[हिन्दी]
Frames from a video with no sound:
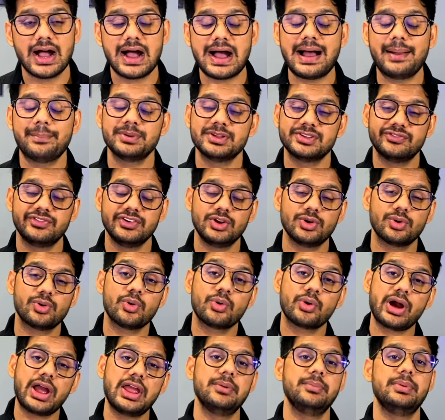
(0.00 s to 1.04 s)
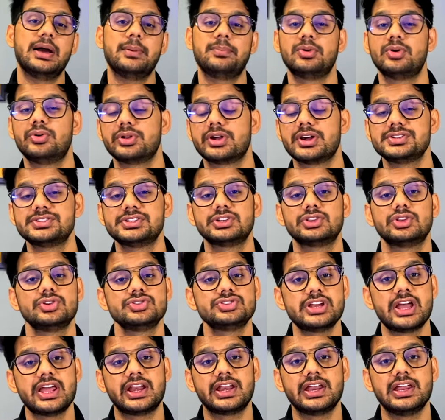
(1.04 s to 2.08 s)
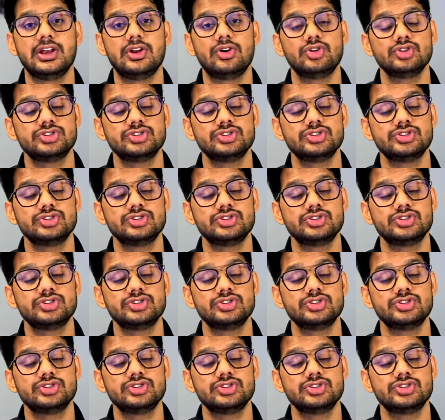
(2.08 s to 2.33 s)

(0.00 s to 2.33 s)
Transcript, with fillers: आप इस वीडियो को कहीं भी अपलोड कर सकते हो चाहे रील हो